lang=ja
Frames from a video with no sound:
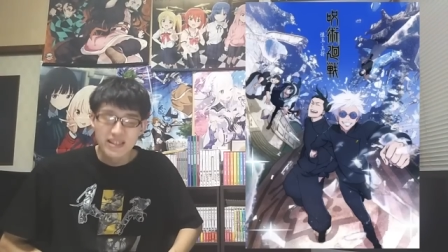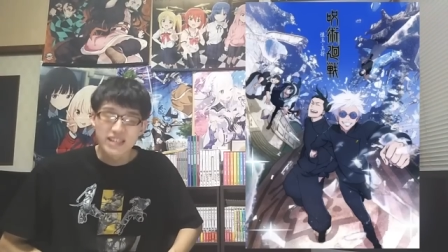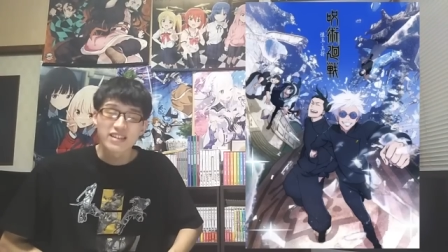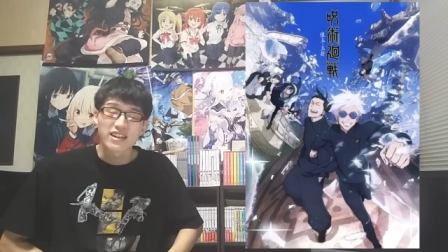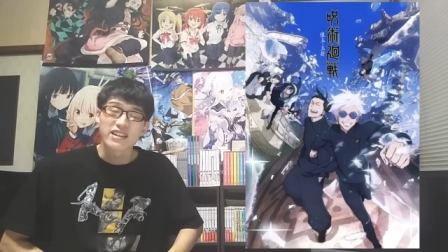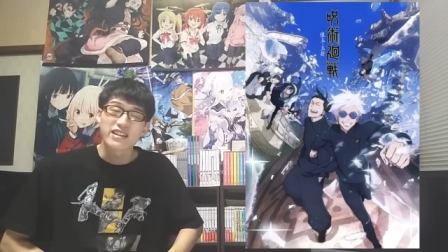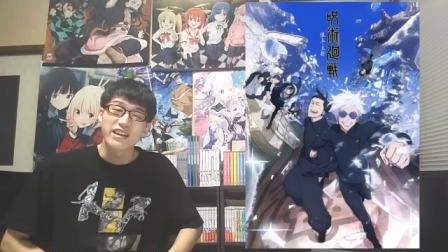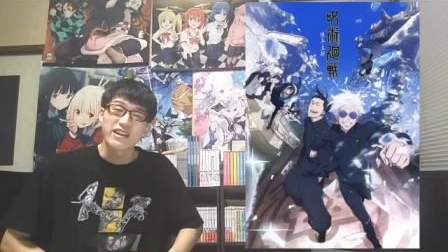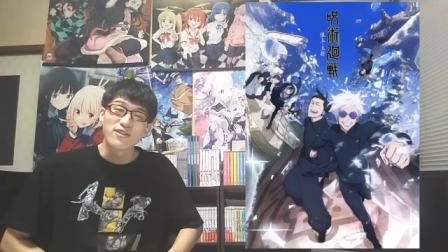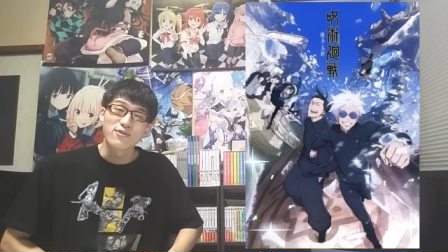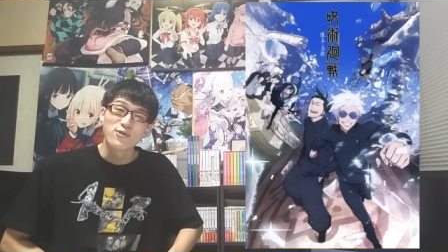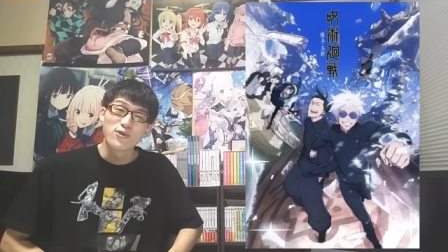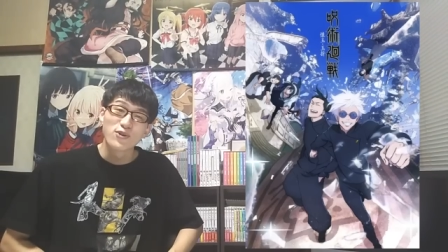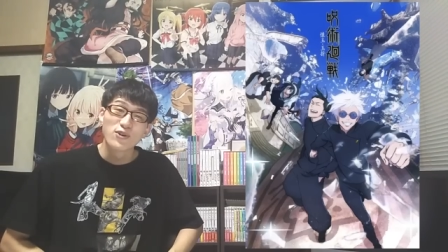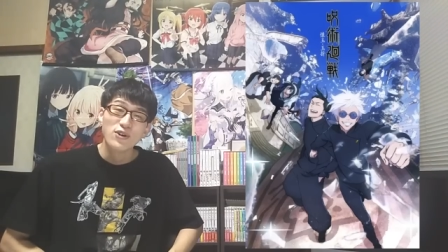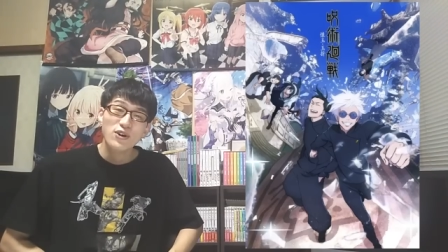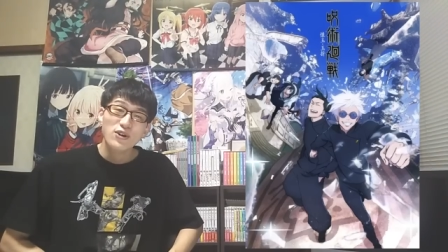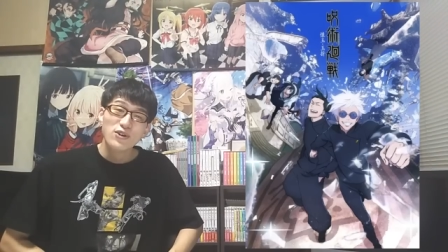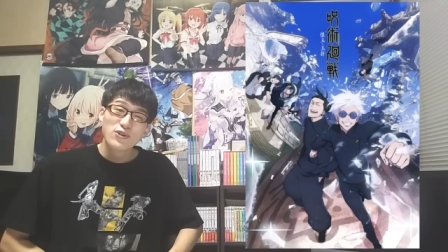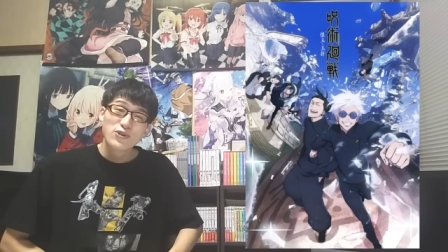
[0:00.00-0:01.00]
みで仕方ないとも
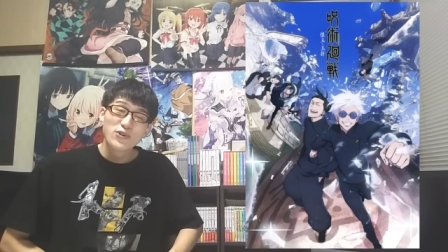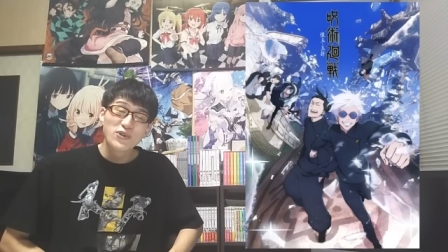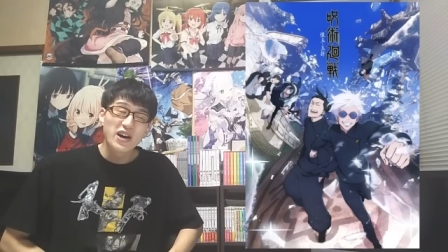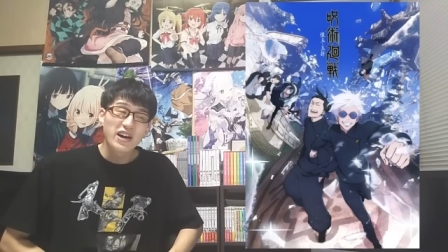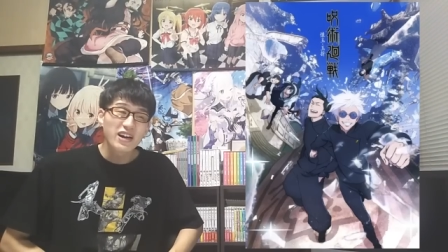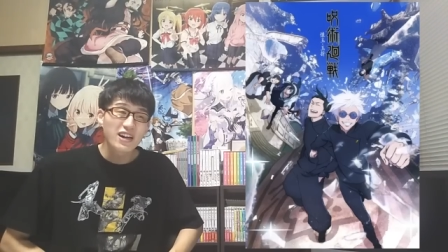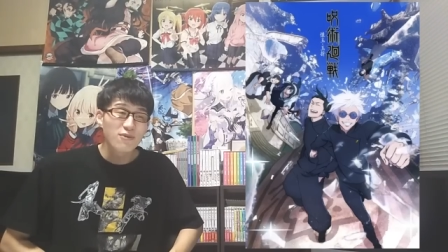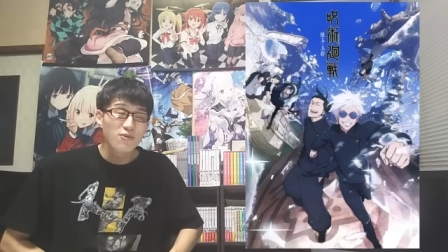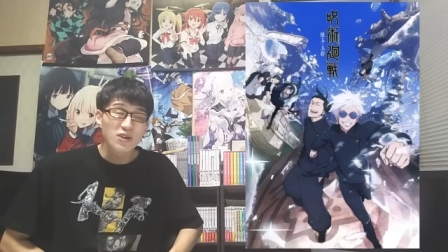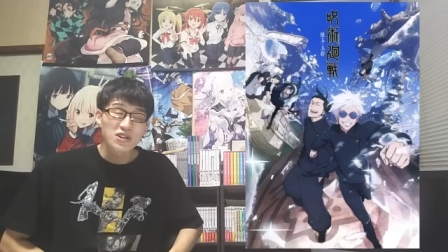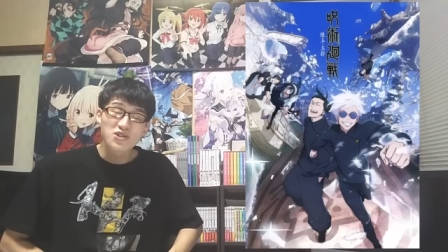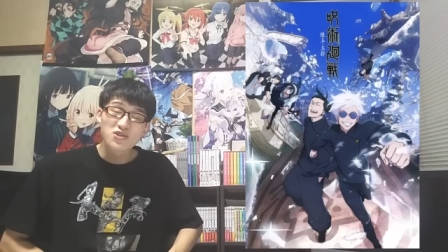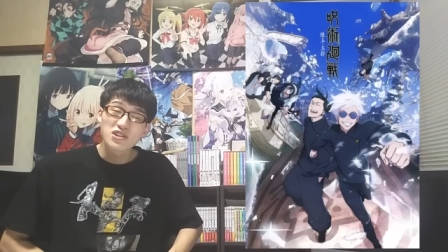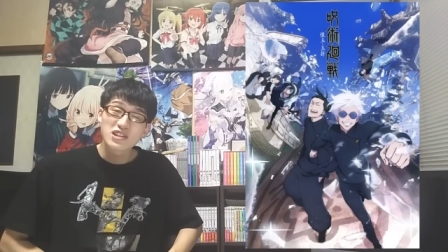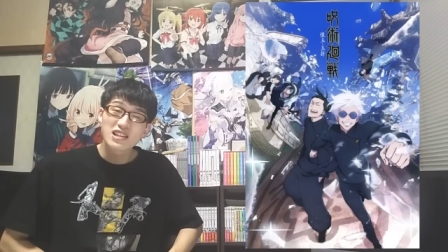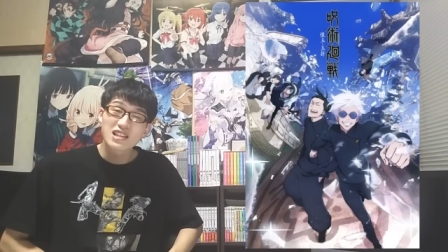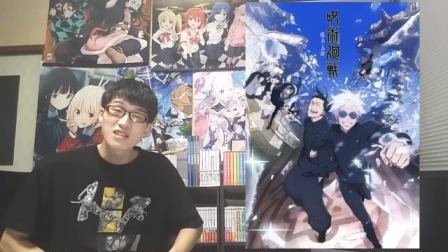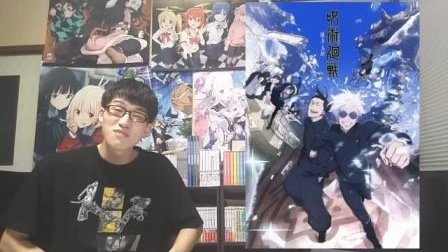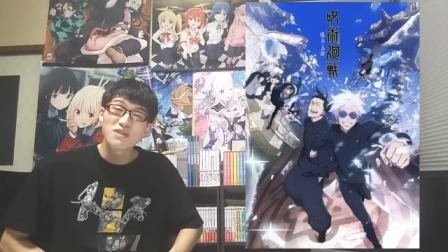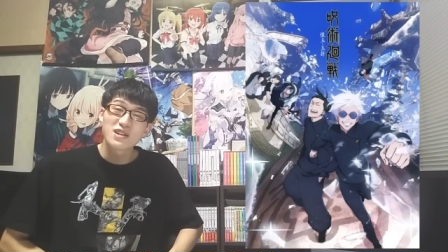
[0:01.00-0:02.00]
う不安が僕は正
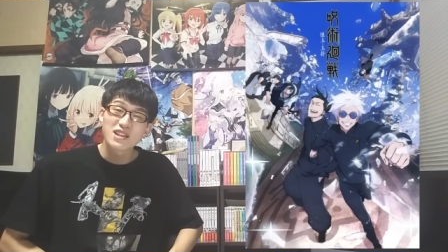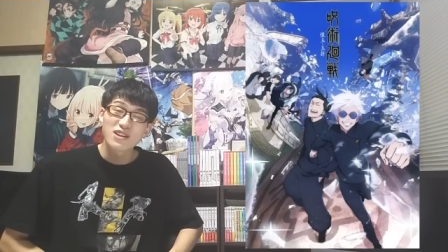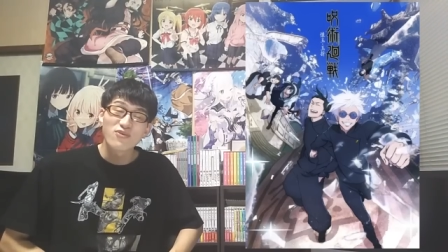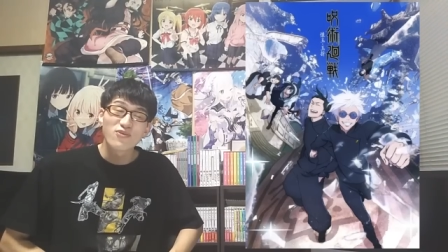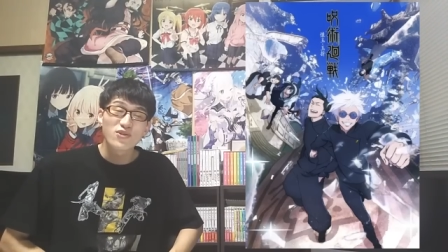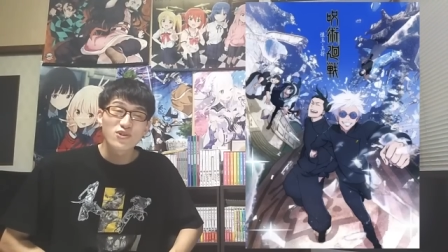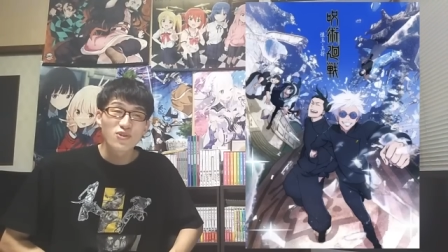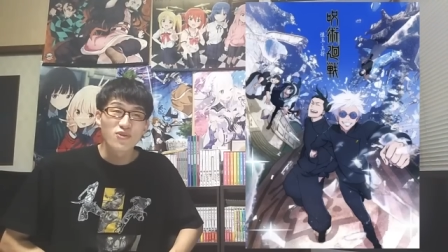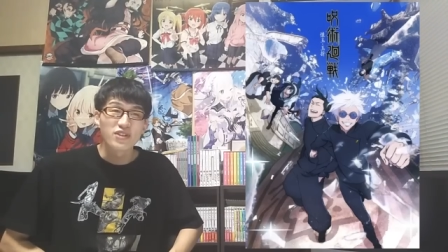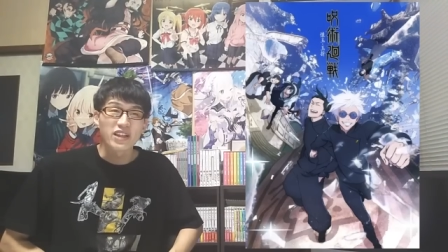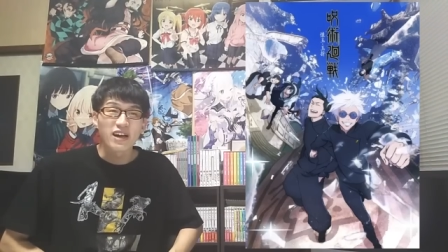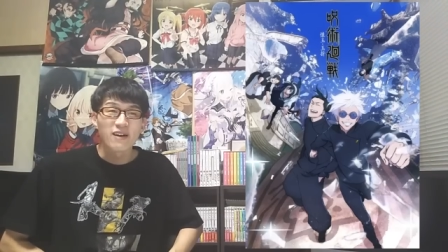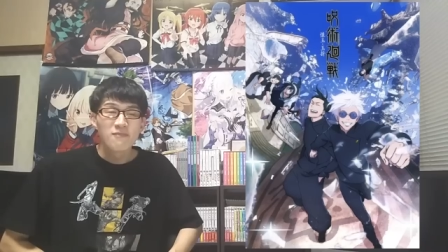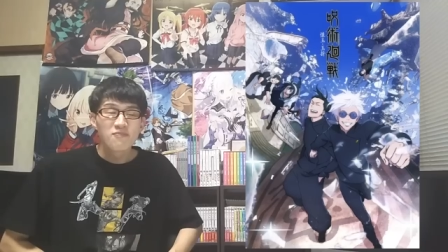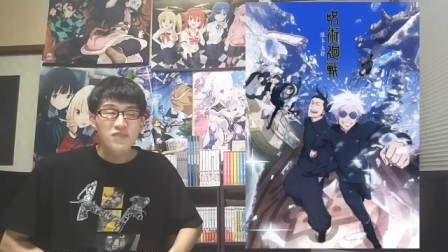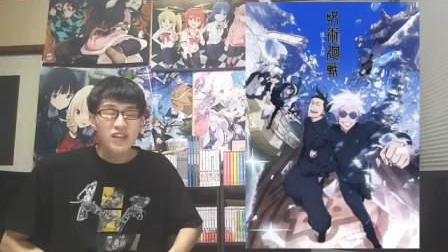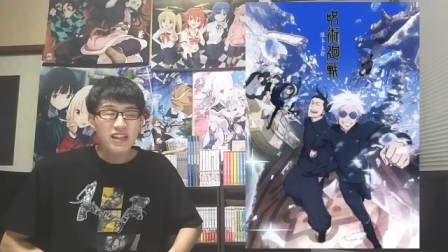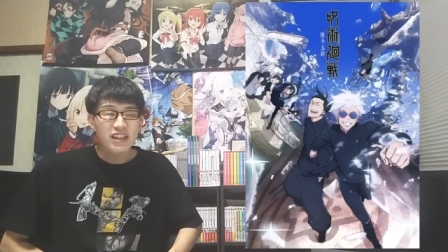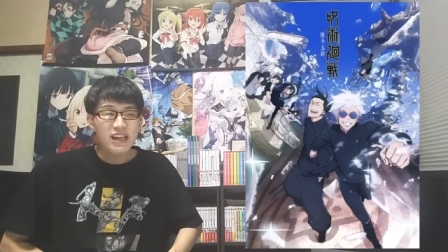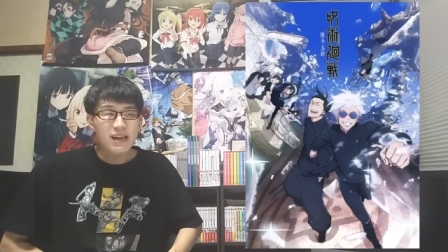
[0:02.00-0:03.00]
直全て吹き飛んだ
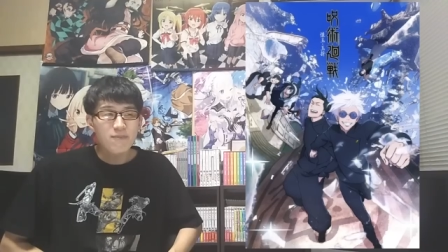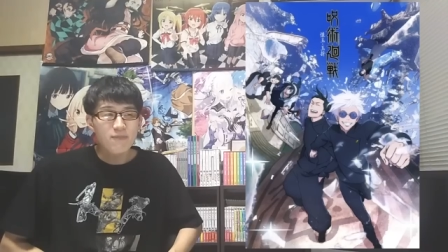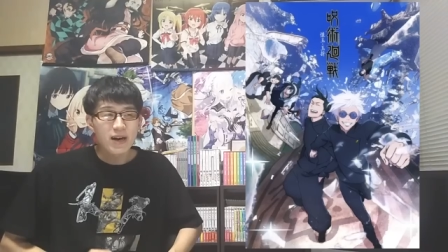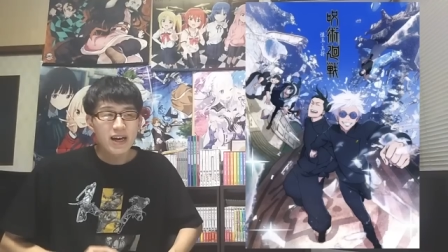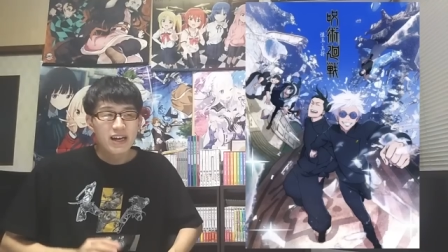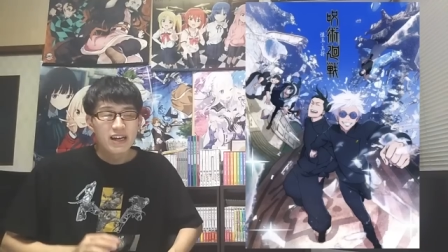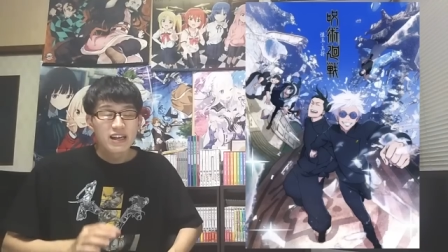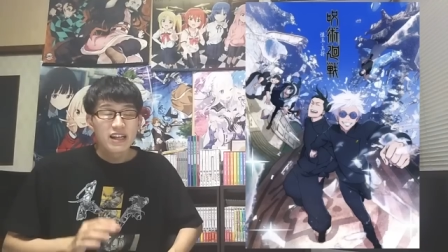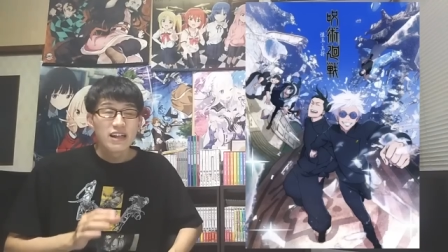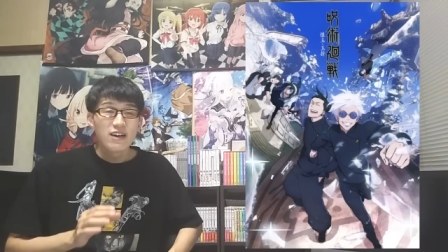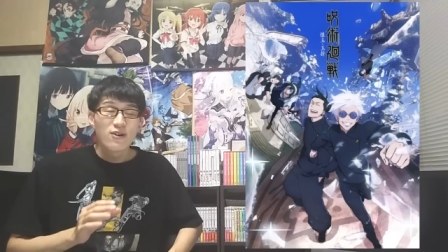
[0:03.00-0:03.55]
ただやっぱ